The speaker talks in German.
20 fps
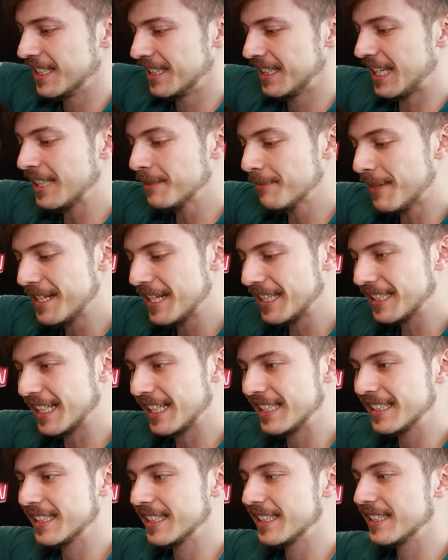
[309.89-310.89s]
dass man das
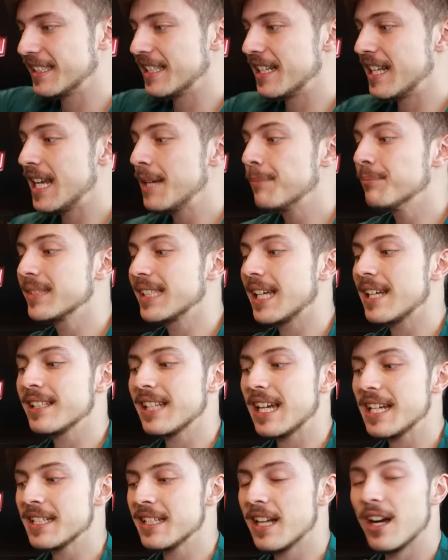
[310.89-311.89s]
Ganze neben seinen
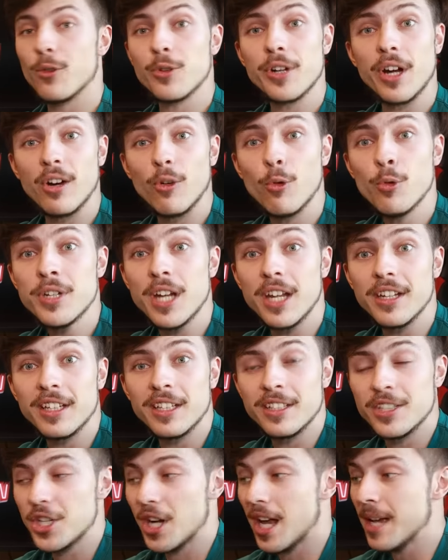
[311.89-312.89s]
Rechner oder unter
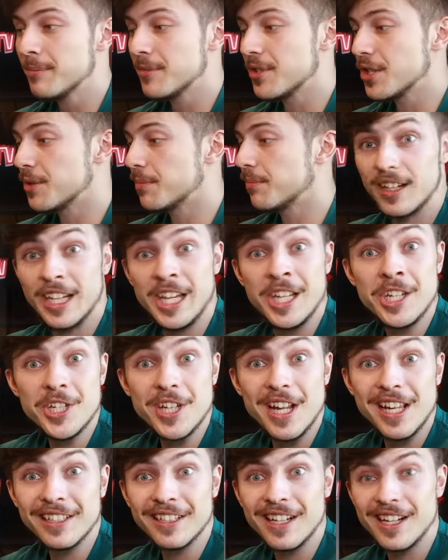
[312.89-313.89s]
den Schreibtisch
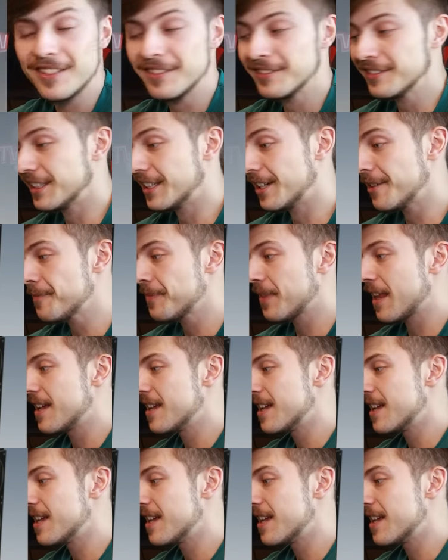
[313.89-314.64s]
hinstellen kann. Ja.